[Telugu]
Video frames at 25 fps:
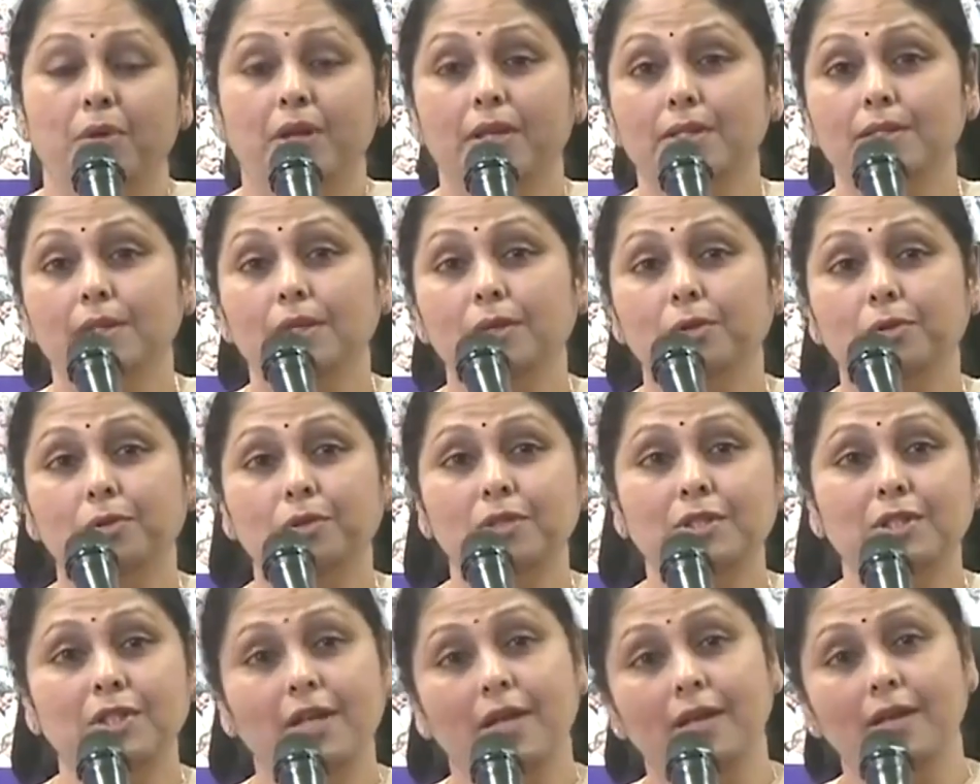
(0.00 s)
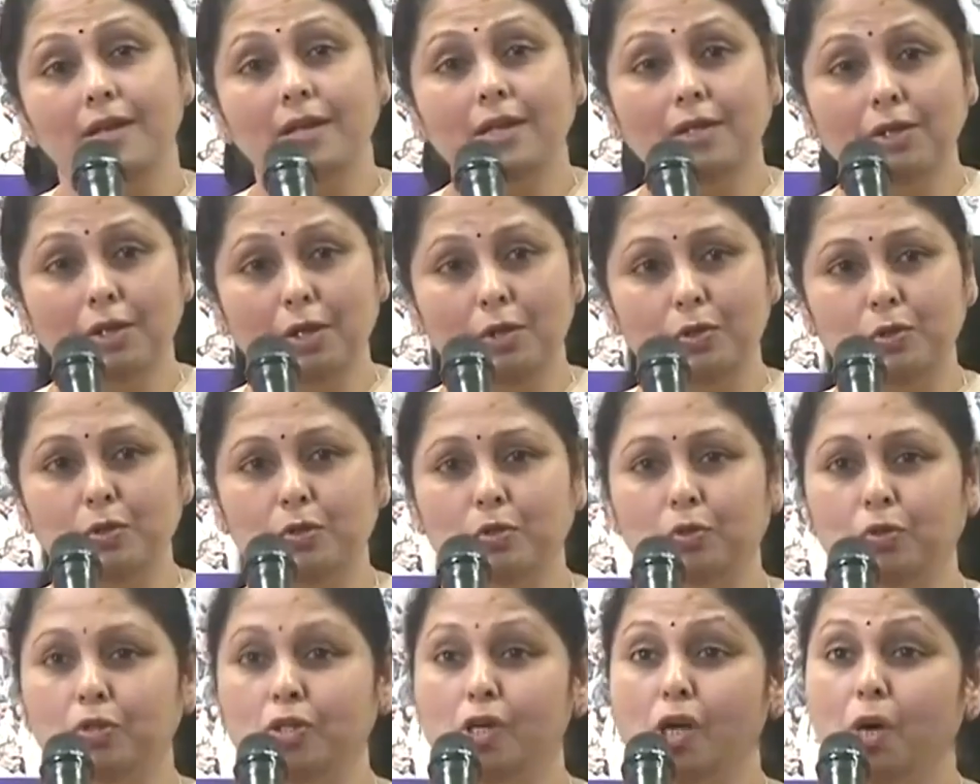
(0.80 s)
ప్రజల గురించి ఎన్ని
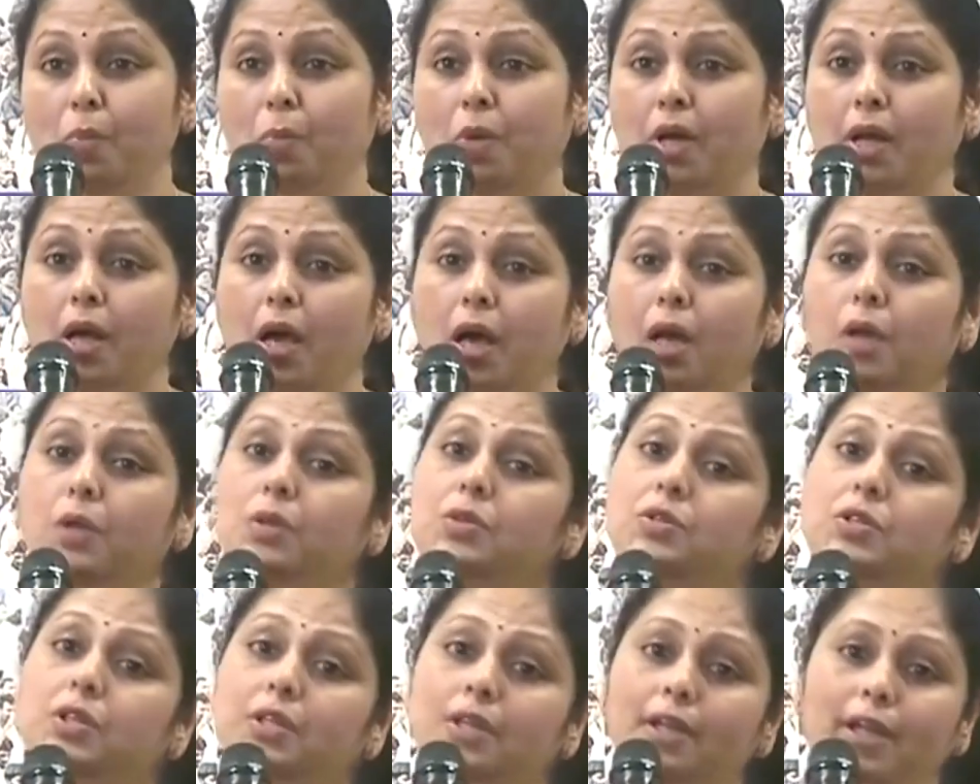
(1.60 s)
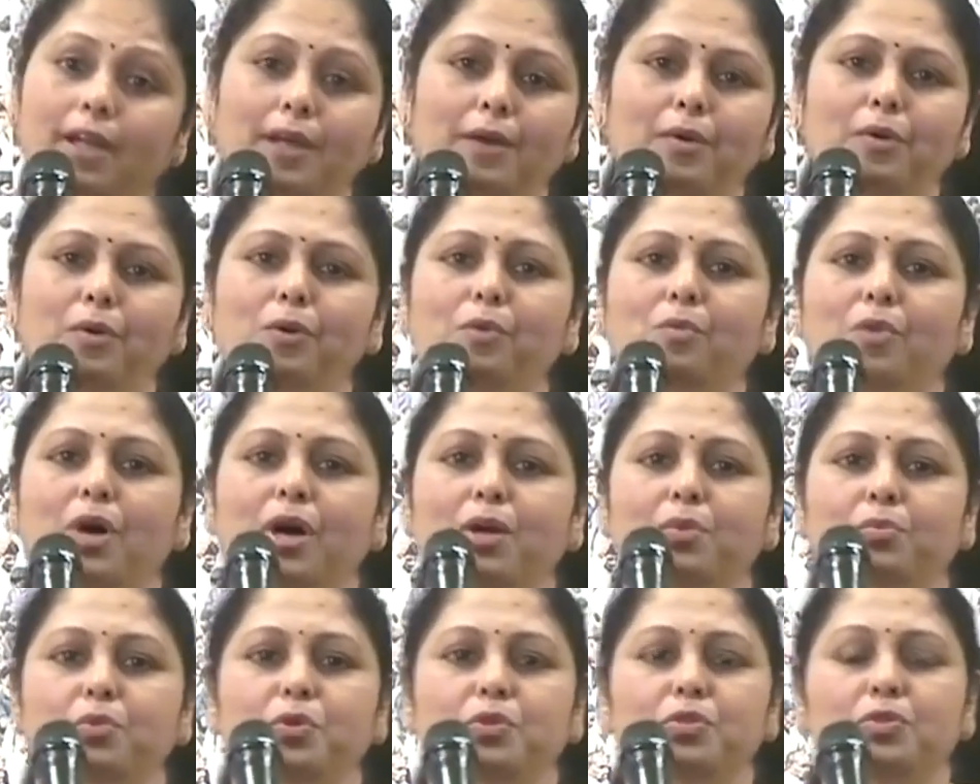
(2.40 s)
తెలుసుకుంటున్నాం మన ఆలోచనలు ఎన్నో
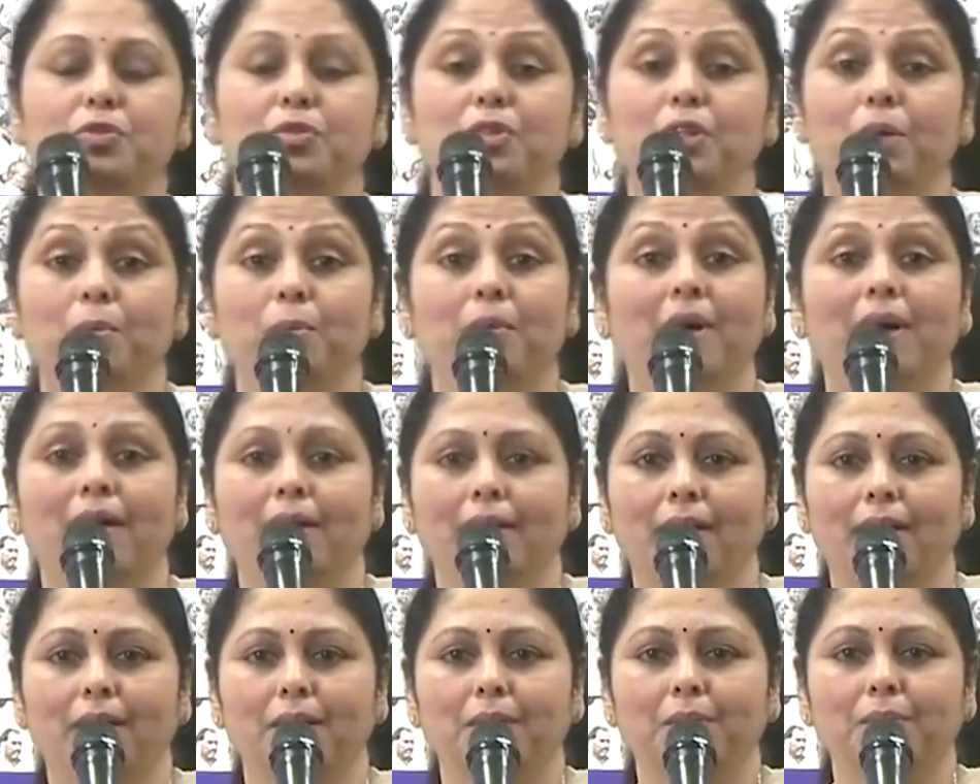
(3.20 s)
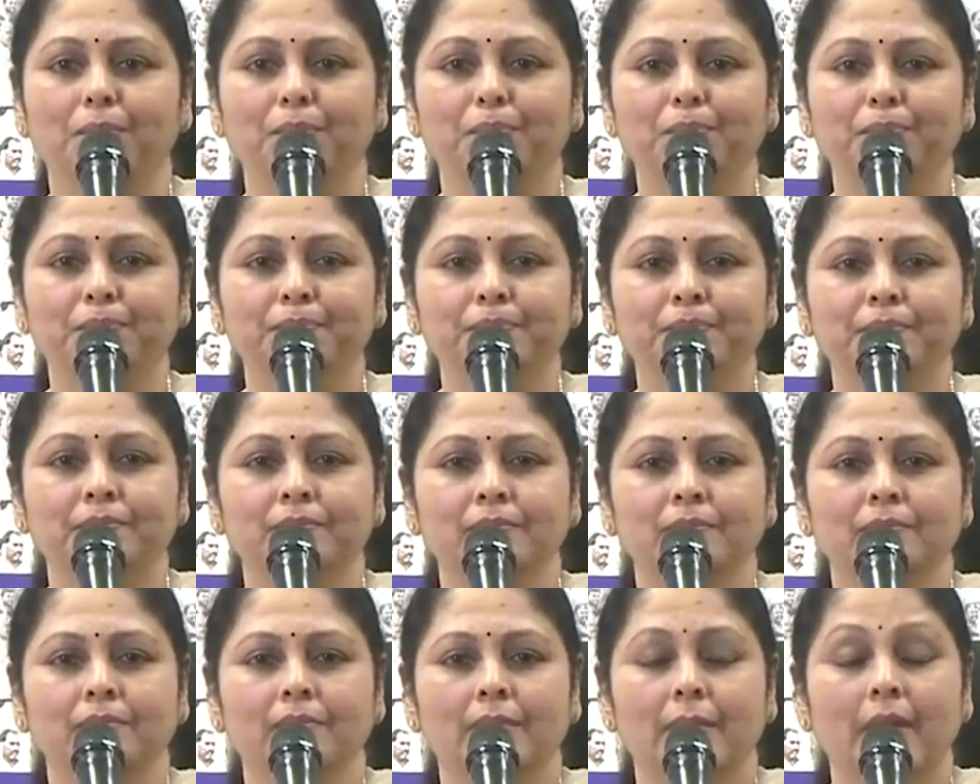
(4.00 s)
మార్పు వస్తుందమ్మా అన్నారు
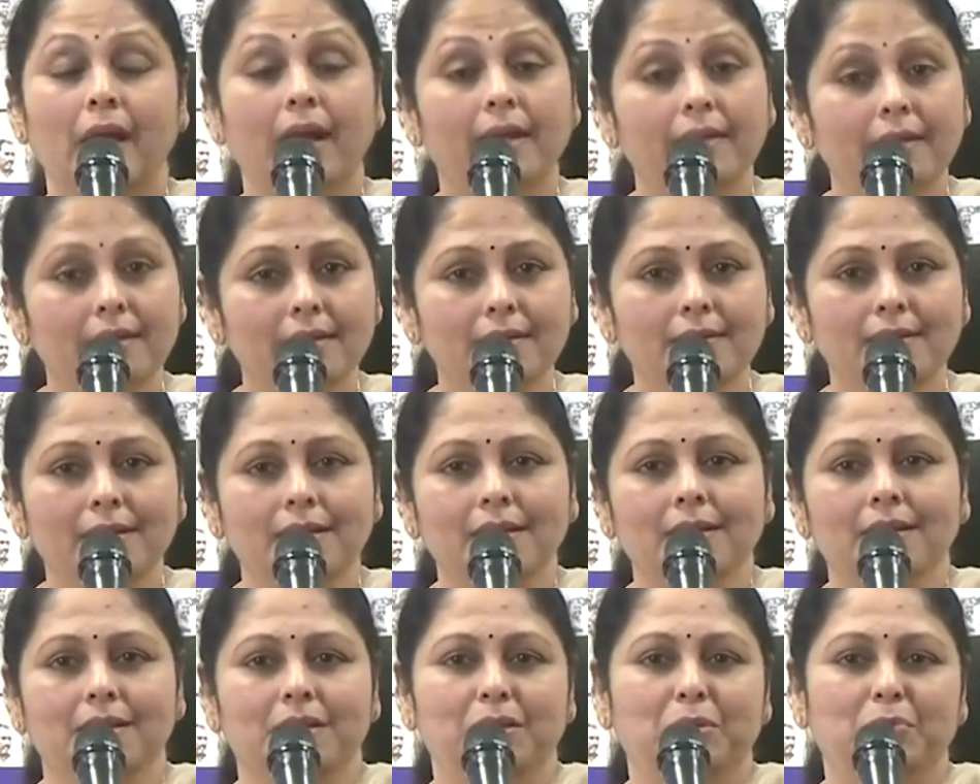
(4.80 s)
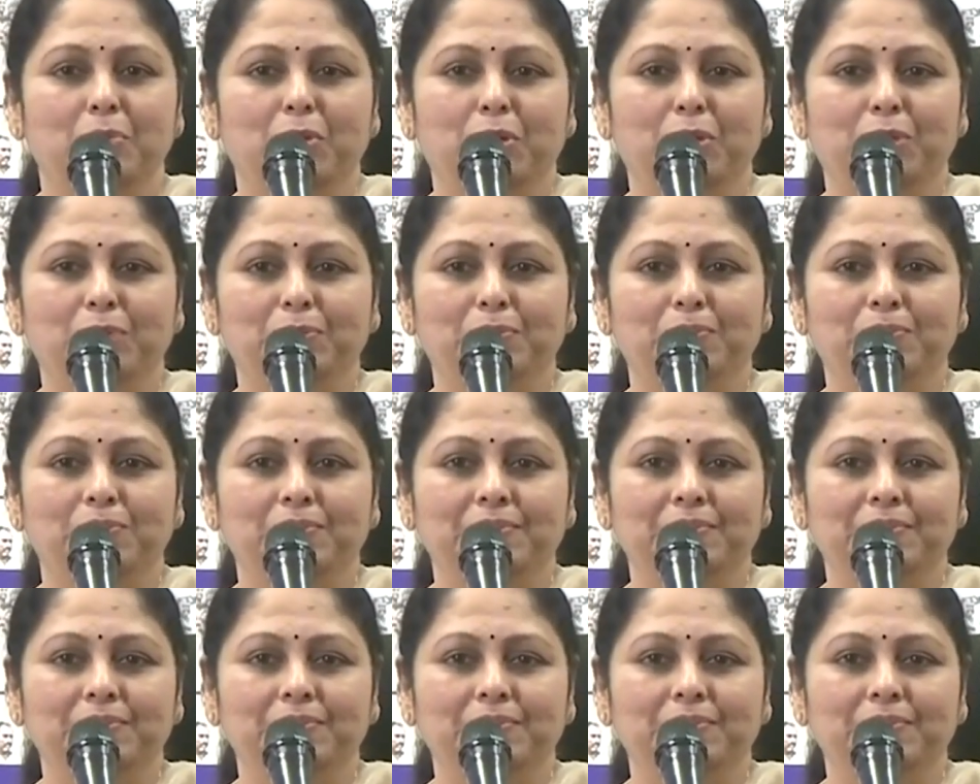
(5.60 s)
అదే జరిగింది ఇప్పుడు